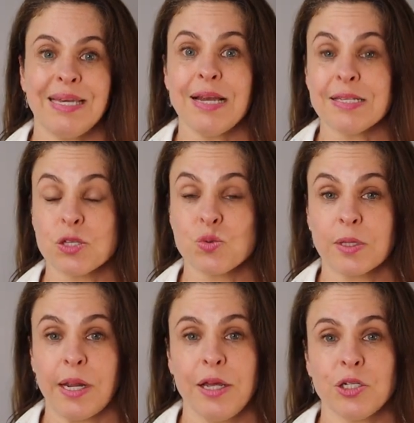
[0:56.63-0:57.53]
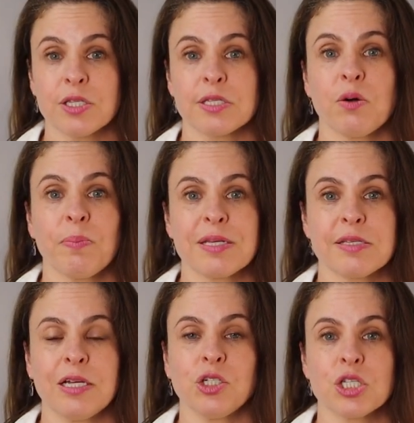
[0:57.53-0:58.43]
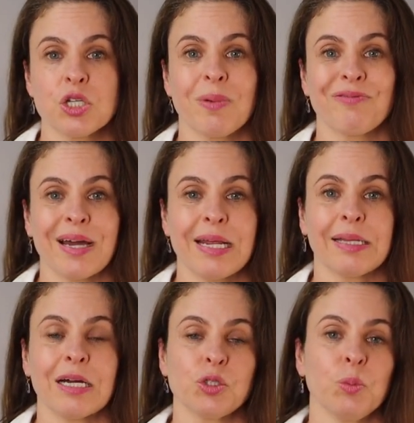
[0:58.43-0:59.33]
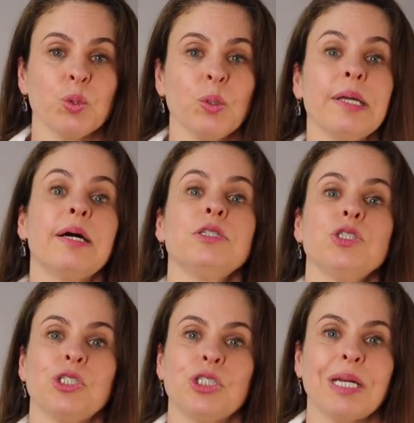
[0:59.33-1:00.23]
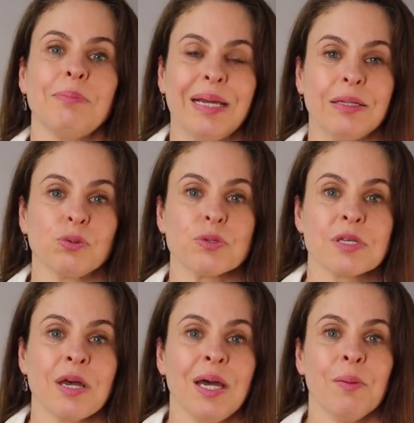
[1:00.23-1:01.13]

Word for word: E esses nutrientes estão presentes em uma variedade muito grande de alimentos.